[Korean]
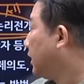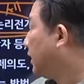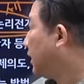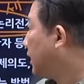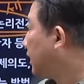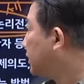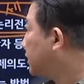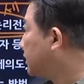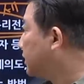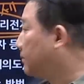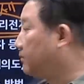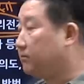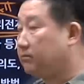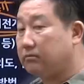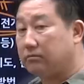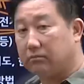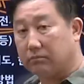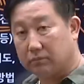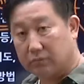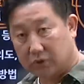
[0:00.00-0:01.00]
핵심
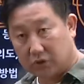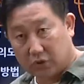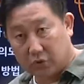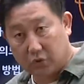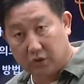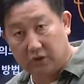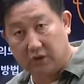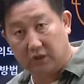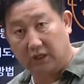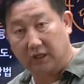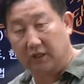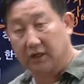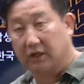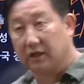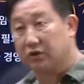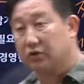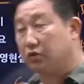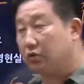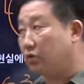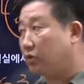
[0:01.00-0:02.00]
키워드를
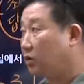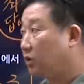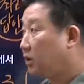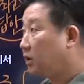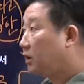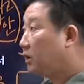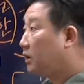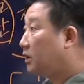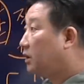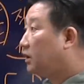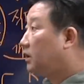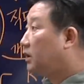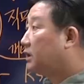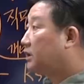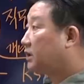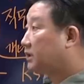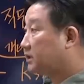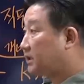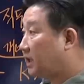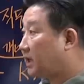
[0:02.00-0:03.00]
암기하시고
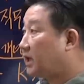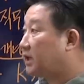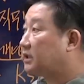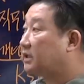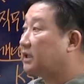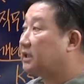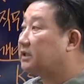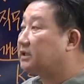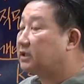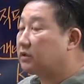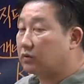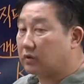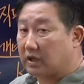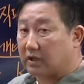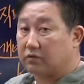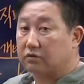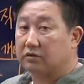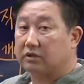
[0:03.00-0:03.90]
일단 생각나는 대로 계속